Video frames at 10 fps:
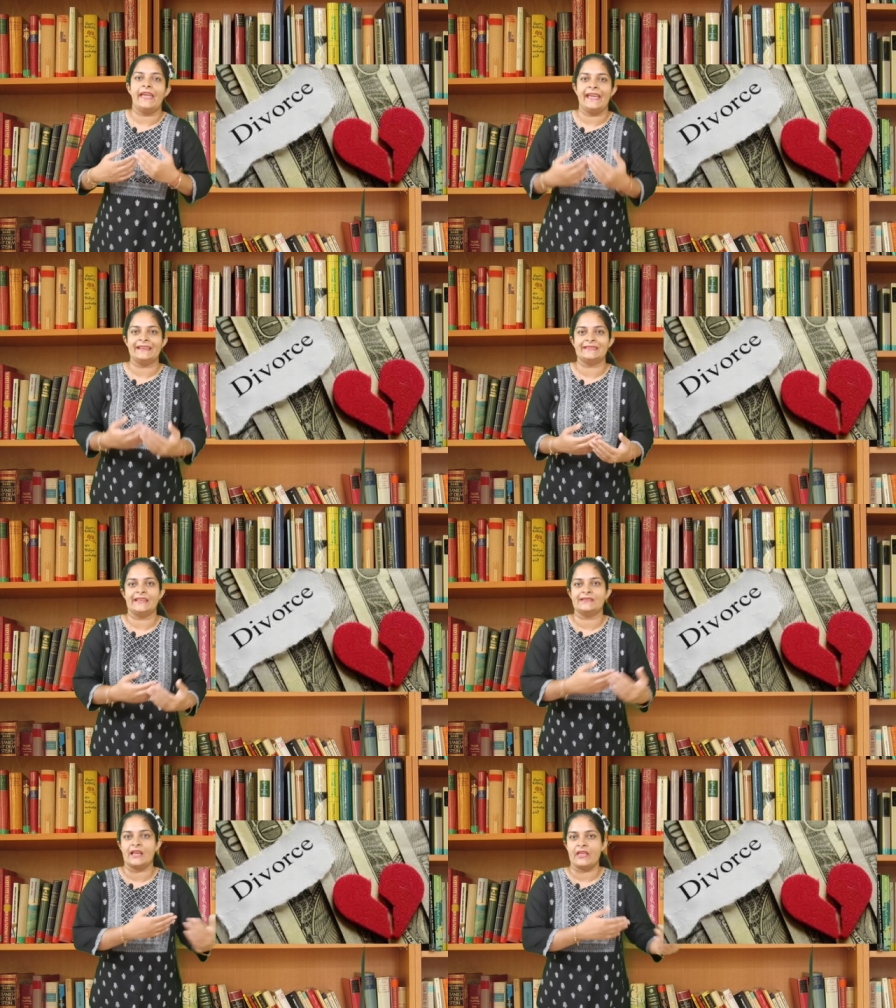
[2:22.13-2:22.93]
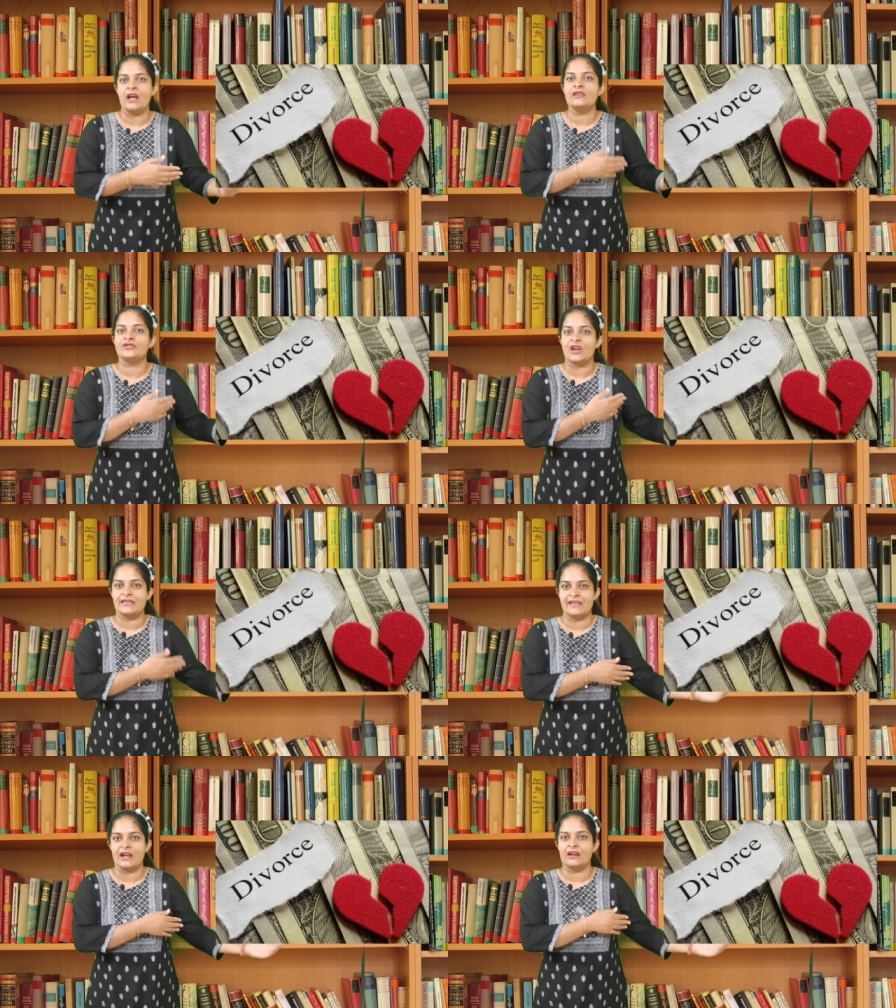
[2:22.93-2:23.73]
एक से ज़्यादा
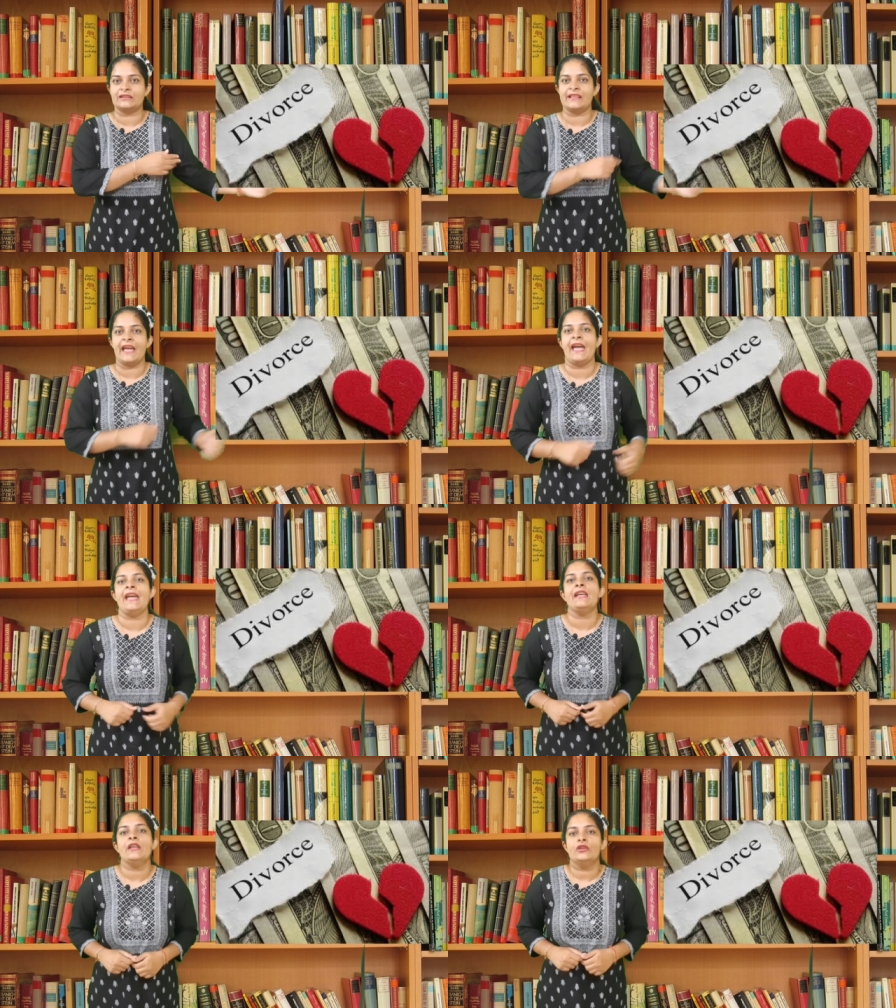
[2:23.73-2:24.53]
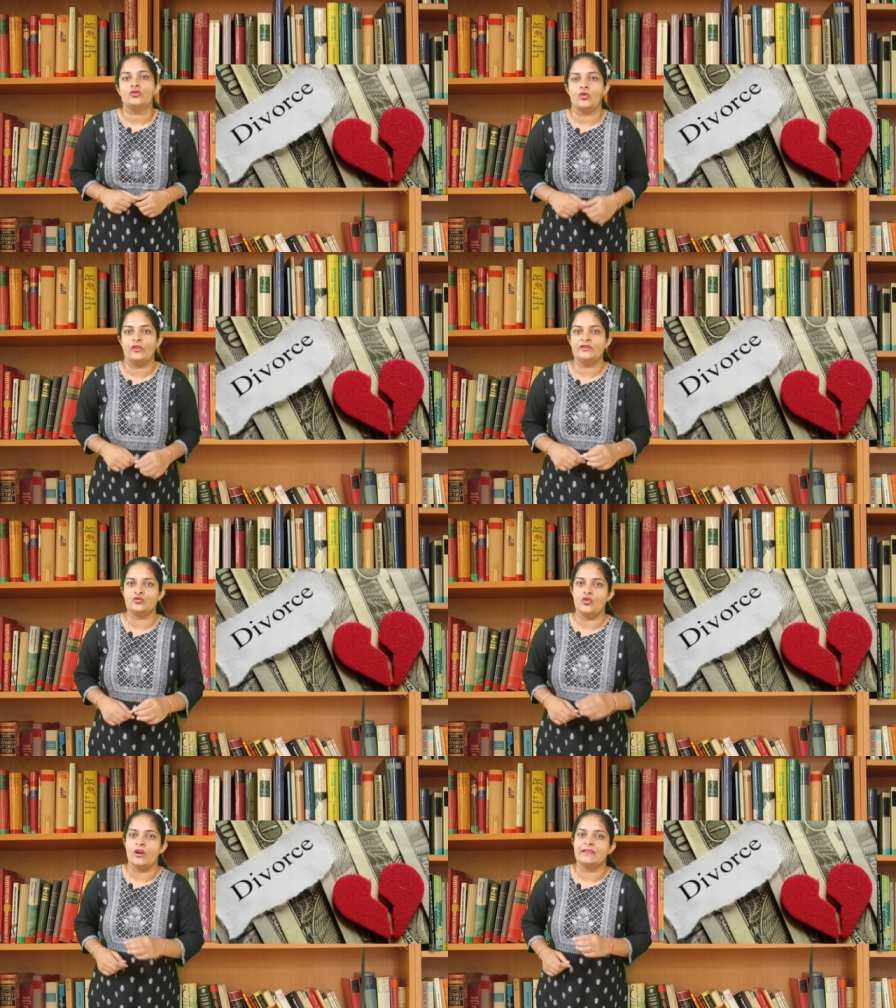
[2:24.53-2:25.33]
शादियां करता है तो
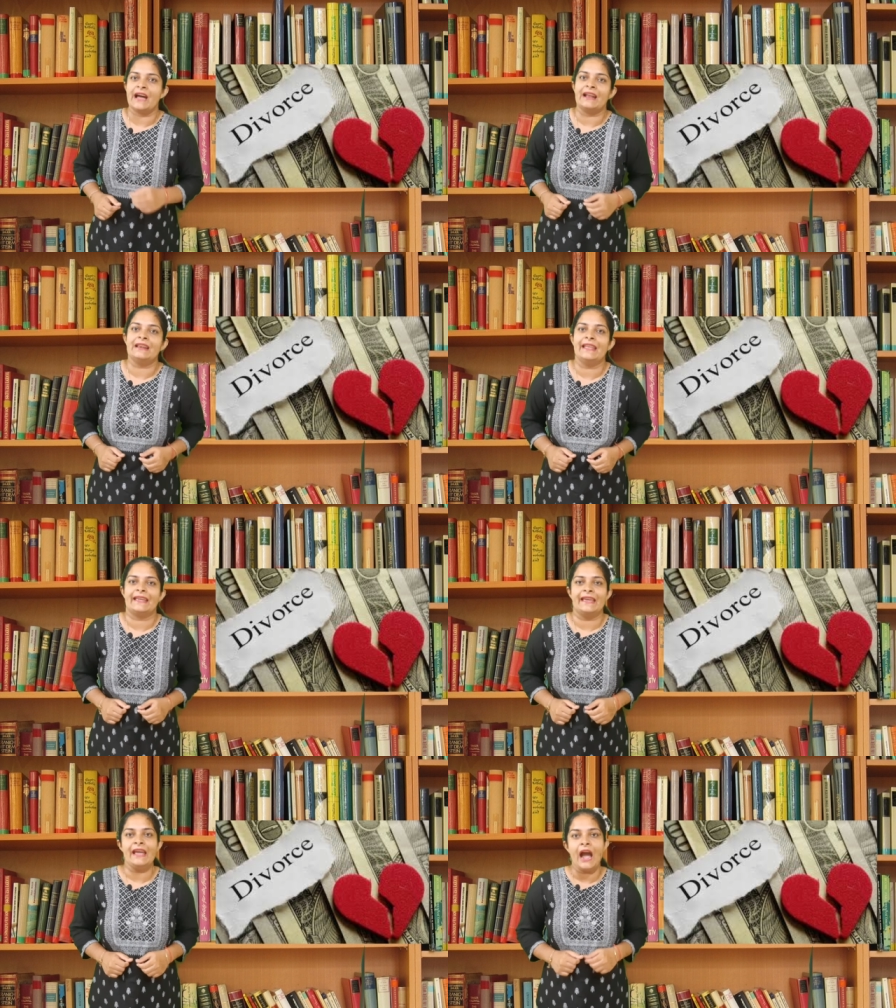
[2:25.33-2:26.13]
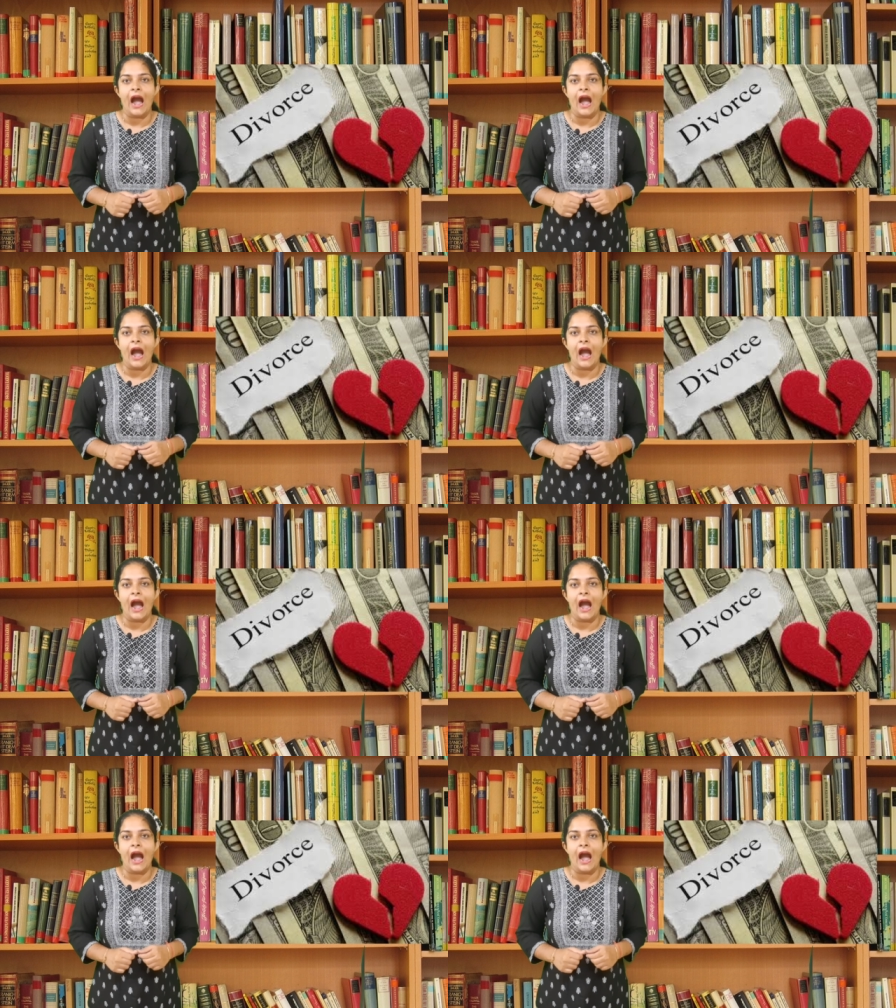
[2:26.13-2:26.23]
इसको आधार लेके